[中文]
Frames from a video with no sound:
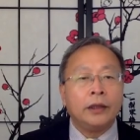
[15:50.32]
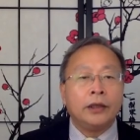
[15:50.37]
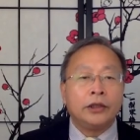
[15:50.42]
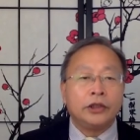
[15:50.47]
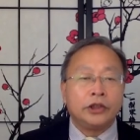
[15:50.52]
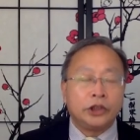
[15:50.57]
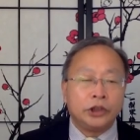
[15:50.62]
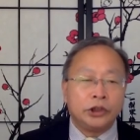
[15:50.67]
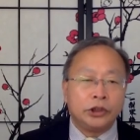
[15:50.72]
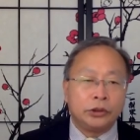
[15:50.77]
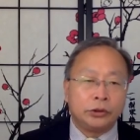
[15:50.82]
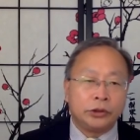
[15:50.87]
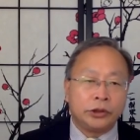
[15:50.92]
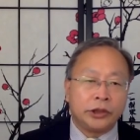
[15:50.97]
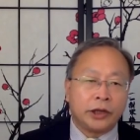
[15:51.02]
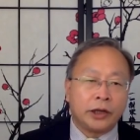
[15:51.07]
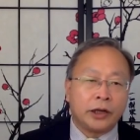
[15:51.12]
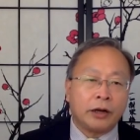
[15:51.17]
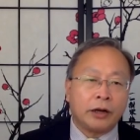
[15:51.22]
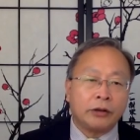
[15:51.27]
经济学
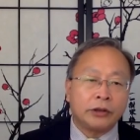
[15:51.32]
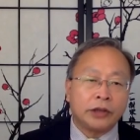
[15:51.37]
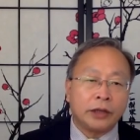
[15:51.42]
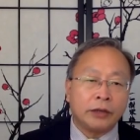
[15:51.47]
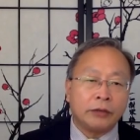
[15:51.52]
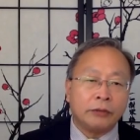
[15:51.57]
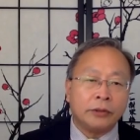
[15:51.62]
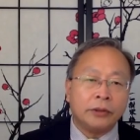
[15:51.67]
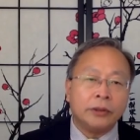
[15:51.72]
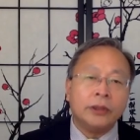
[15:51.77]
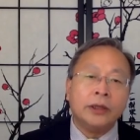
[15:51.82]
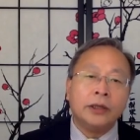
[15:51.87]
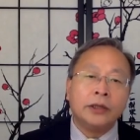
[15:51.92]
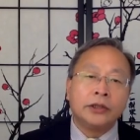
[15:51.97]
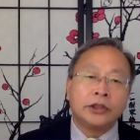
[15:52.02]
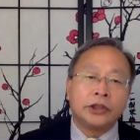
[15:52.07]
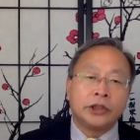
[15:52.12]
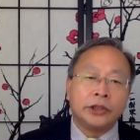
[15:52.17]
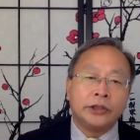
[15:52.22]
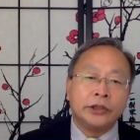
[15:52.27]
家高尚文
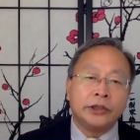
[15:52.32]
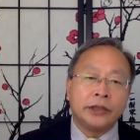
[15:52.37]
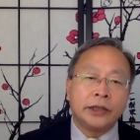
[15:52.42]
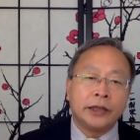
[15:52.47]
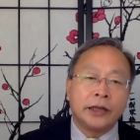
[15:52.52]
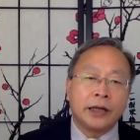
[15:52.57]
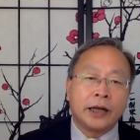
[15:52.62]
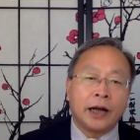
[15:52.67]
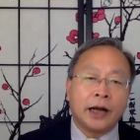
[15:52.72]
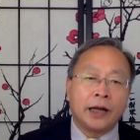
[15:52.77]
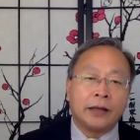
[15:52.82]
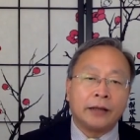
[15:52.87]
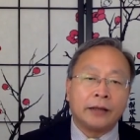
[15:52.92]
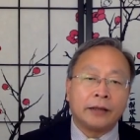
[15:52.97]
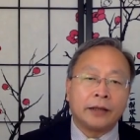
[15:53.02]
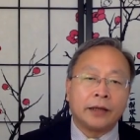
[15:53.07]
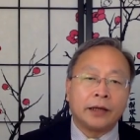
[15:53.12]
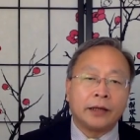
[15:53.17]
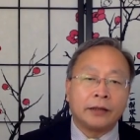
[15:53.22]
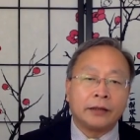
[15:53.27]
曾经
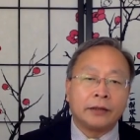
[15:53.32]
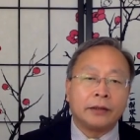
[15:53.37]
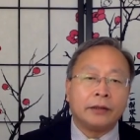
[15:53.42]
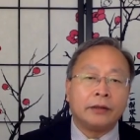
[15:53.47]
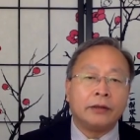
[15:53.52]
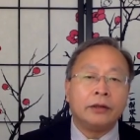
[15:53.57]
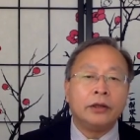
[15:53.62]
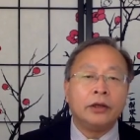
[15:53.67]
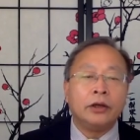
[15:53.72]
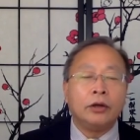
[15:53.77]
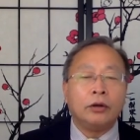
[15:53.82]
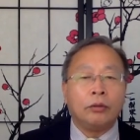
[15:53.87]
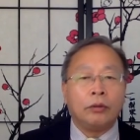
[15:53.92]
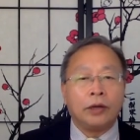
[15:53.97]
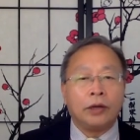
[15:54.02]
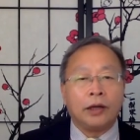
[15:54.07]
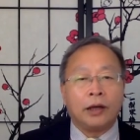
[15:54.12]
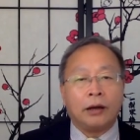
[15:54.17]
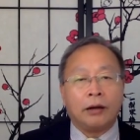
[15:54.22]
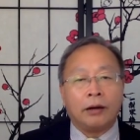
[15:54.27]
感叹道：“
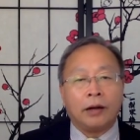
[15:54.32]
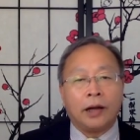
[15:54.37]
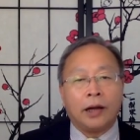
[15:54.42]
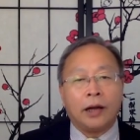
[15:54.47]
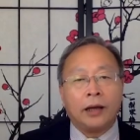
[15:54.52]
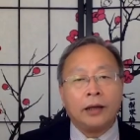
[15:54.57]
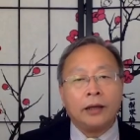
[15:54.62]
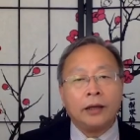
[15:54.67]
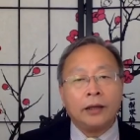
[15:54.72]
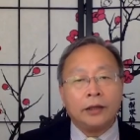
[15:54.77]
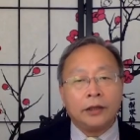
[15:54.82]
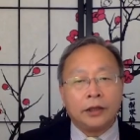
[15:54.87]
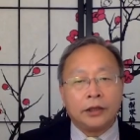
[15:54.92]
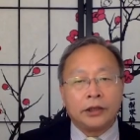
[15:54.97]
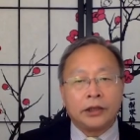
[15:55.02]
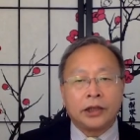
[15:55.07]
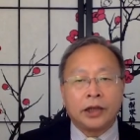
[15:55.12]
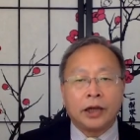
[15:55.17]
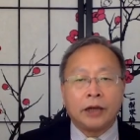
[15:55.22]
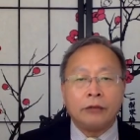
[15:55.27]
我老了，也
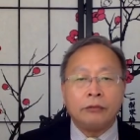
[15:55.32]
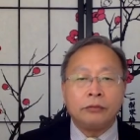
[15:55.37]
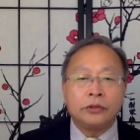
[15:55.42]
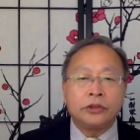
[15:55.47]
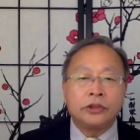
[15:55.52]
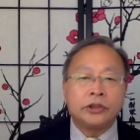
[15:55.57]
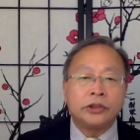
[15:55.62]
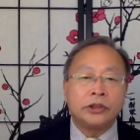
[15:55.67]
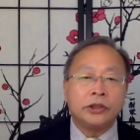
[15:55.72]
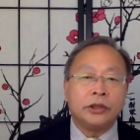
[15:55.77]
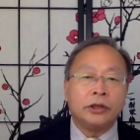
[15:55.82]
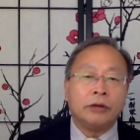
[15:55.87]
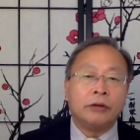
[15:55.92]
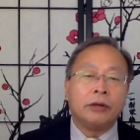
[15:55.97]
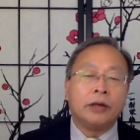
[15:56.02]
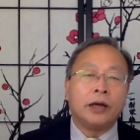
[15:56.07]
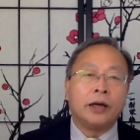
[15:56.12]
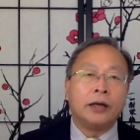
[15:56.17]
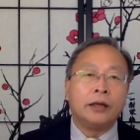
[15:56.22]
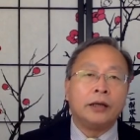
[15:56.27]
财务自由
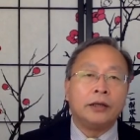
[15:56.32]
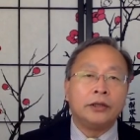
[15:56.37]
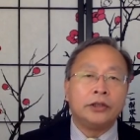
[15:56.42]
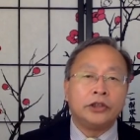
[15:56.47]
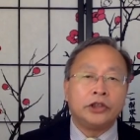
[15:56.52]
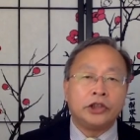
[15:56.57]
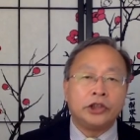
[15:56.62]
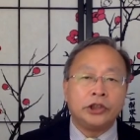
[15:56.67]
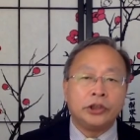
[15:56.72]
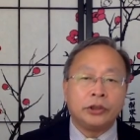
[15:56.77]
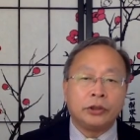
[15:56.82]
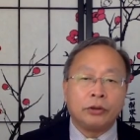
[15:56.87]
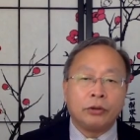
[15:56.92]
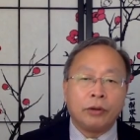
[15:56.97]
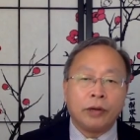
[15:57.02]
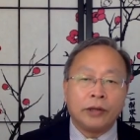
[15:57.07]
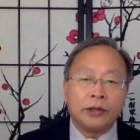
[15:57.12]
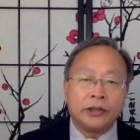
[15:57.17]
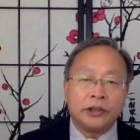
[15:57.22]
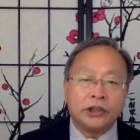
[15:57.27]
了，静
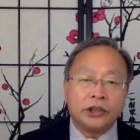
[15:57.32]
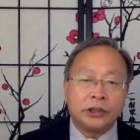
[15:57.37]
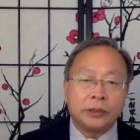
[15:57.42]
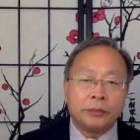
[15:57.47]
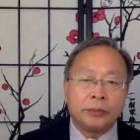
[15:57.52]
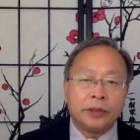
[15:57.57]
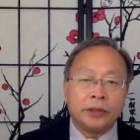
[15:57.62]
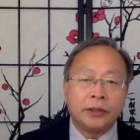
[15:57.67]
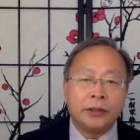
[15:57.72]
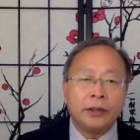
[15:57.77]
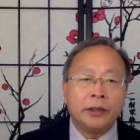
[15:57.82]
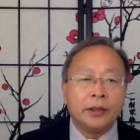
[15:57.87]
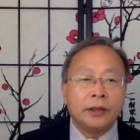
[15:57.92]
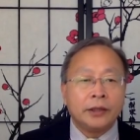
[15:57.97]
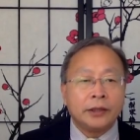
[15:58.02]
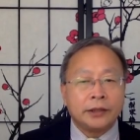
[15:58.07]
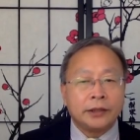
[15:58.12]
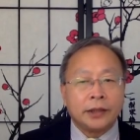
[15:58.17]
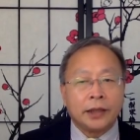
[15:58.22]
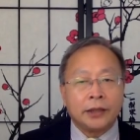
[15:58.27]
观其变。
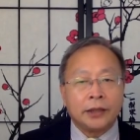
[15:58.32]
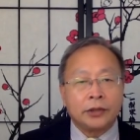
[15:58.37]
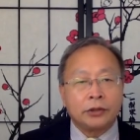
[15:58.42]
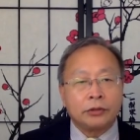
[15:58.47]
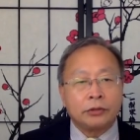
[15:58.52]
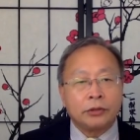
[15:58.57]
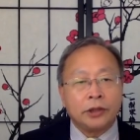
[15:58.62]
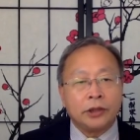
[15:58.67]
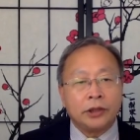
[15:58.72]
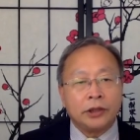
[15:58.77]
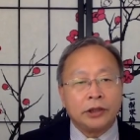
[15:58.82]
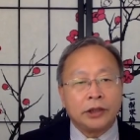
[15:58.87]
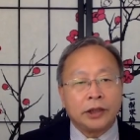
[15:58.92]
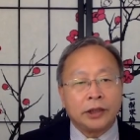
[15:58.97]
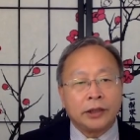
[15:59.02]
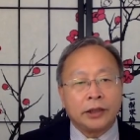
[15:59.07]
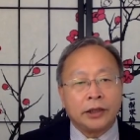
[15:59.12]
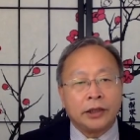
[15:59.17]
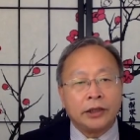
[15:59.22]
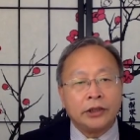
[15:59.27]
三十岁以
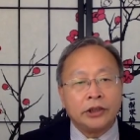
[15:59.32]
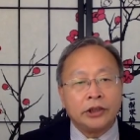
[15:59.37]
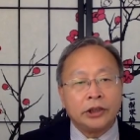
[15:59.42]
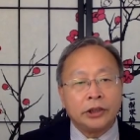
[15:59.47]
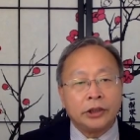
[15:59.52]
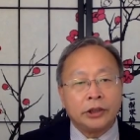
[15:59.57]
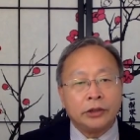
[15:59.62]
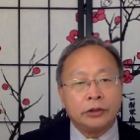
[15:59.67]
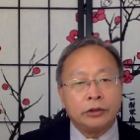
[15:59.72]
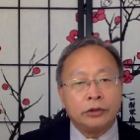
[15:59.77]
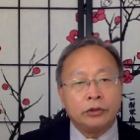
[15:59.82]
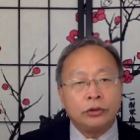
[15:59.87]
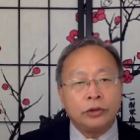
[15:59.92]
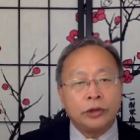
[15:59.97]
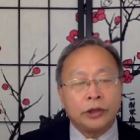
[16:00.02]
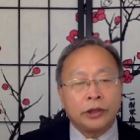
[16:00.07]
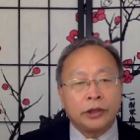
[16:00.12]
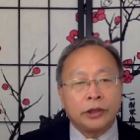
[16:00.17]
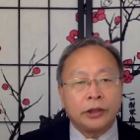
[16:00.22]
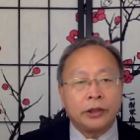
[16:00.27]
下的年轻人
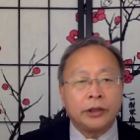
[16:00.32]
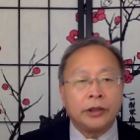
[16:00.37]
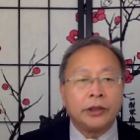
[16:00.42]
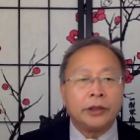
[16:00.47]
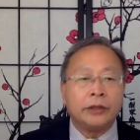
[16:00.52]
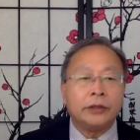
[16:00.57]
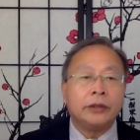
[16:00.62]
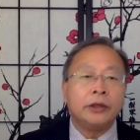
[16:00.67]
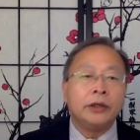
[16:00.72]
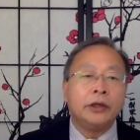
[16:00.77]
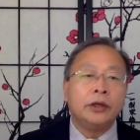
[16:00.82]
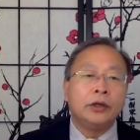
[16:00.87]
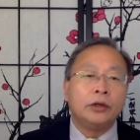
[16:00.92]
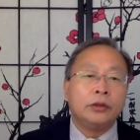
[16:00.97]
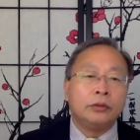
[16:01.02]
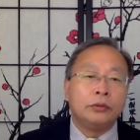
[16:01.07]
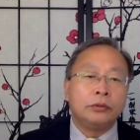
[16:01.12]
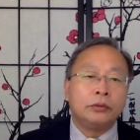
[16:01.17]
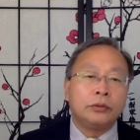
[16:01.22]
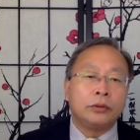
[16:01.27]
最可怜。
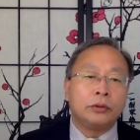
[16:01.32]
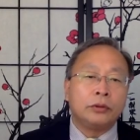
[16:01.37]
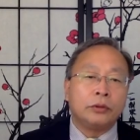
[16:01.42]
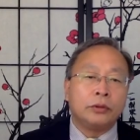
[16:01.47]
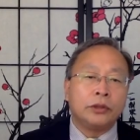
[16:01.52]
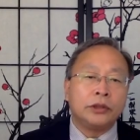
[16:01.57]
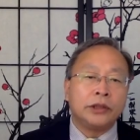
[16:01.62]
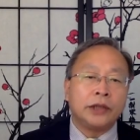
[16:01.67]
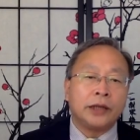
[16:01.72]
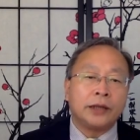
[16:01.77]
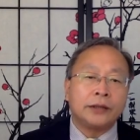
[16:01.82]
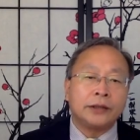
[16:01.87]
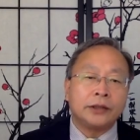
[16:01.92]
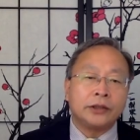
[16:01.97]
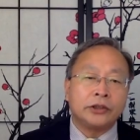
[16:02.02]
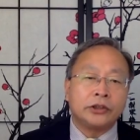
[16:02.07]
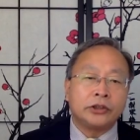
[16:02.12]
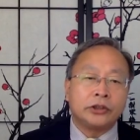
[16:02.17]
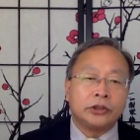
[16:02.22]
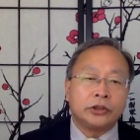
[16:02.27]
如果国家这
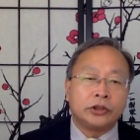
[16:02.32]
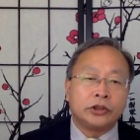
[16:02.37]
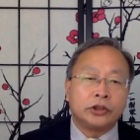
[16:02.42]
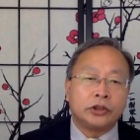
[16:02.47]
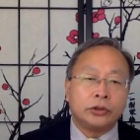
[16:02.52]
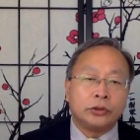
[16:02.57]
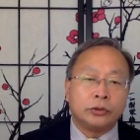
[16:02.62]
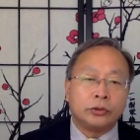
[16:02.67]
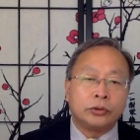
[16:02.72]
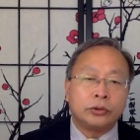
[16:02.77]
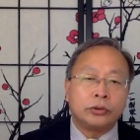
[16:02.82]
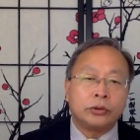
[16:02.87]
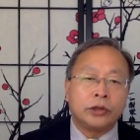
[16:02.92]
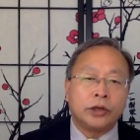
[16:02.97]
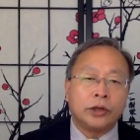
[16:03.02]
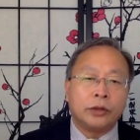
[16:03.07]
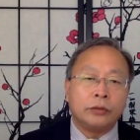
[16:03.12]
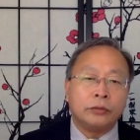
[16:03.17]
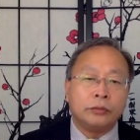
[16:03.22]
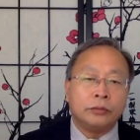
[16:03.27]
次走错
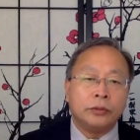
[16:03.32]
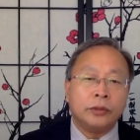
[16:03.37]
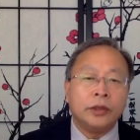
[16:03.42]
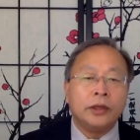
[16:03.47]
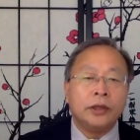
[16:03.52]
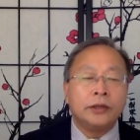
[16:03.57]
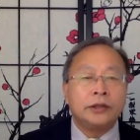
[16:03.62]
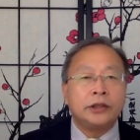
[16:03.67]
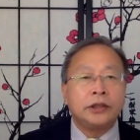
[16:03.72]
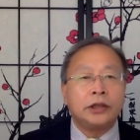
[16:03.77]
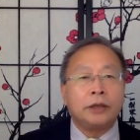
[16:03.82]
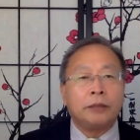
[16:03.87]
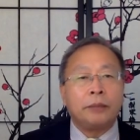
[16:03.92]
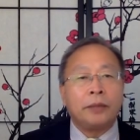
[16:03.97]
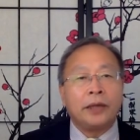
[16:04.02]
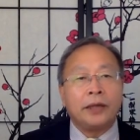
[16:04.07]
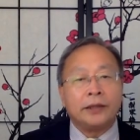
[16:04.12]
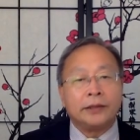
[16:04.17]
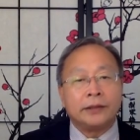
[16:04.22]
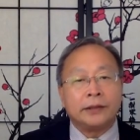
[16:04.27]
了路，这
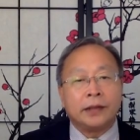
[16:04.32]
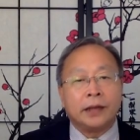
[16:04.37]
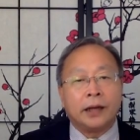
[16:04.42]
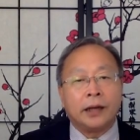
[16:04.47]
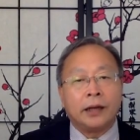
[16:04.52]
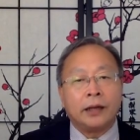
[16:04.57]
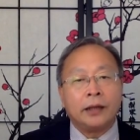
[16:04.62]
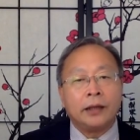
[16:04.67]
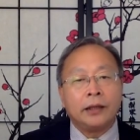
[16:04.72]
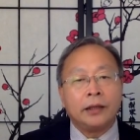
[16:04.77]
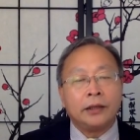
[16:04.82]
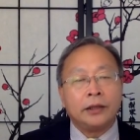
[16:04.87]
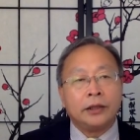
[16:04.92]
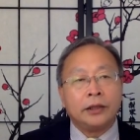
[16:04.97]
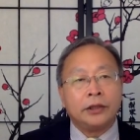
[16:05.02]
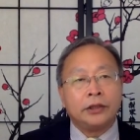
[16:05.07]
辈子啊，也